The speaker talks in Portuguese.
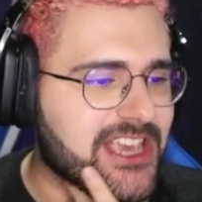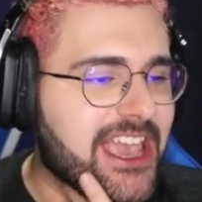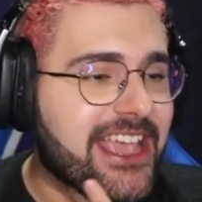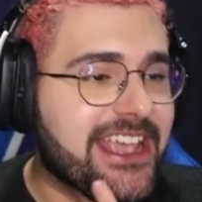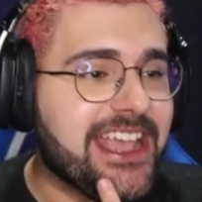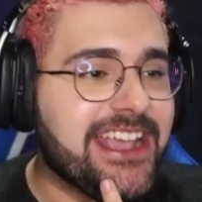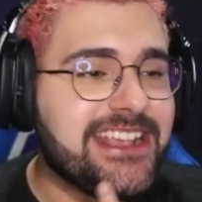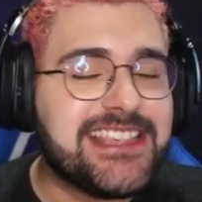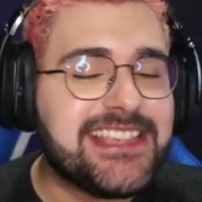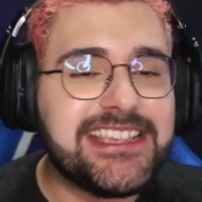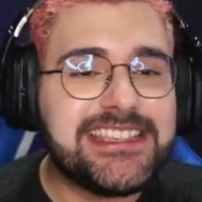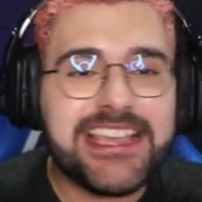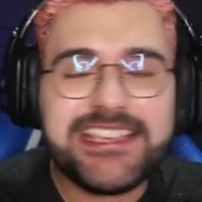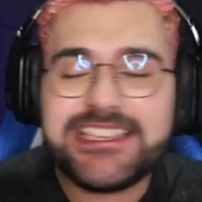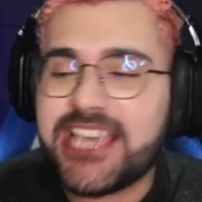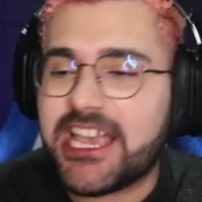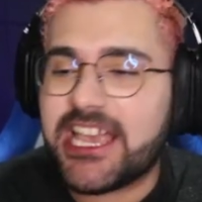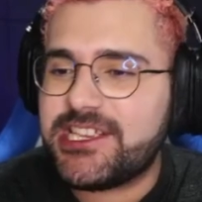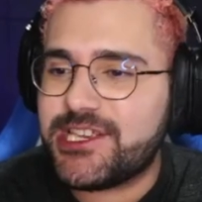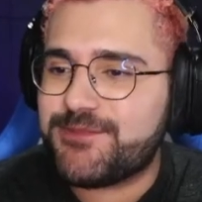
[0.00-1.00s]
O que, que vocês
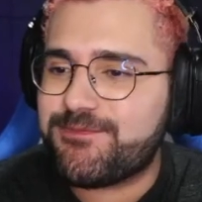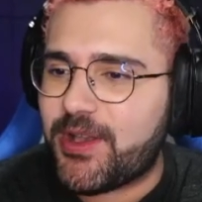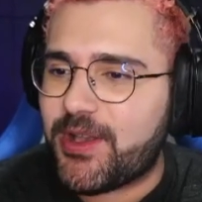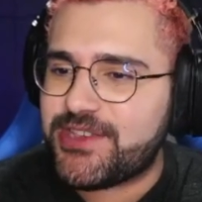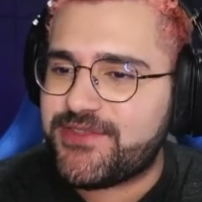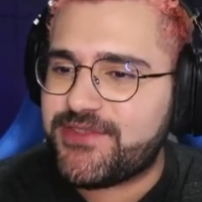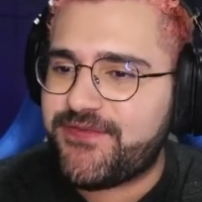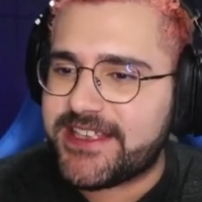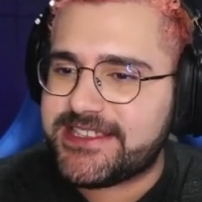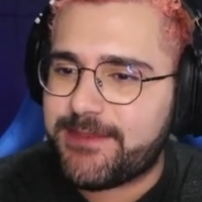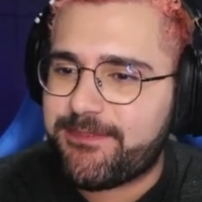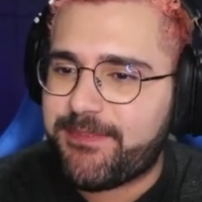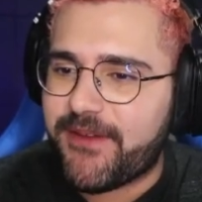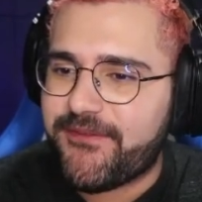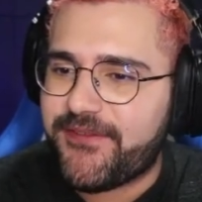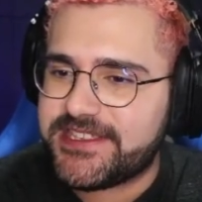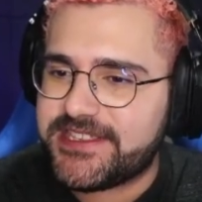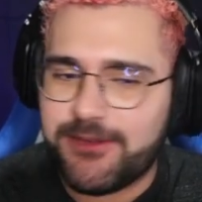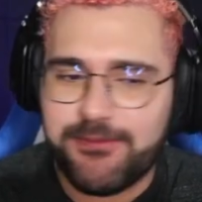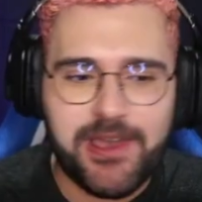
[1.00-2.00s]
acham que a gente pode fazer para
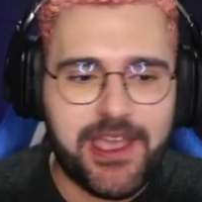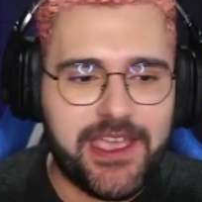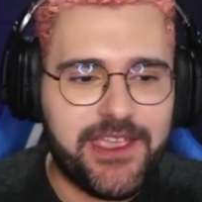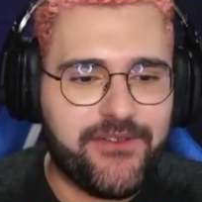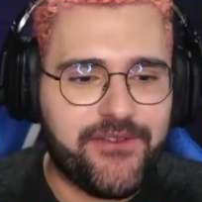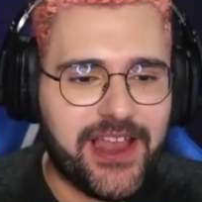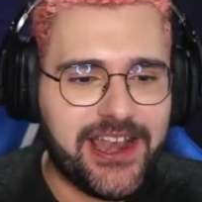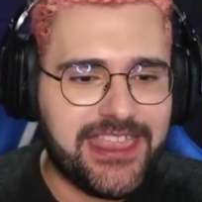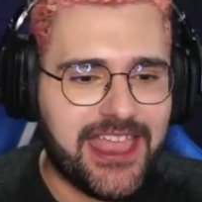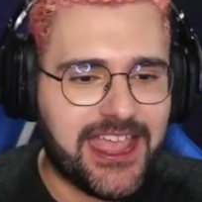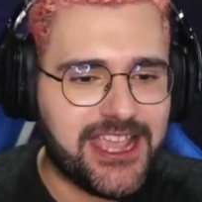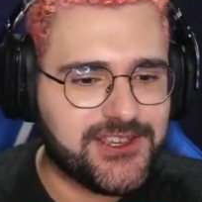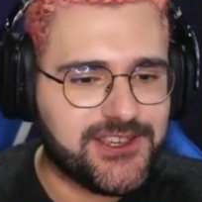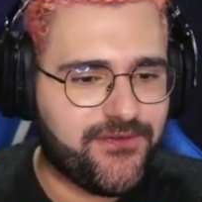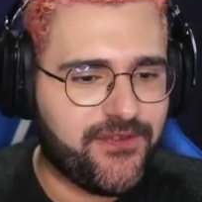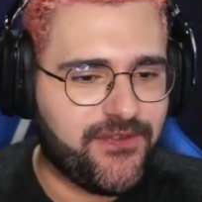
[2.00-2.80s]
fazer uma rivalidade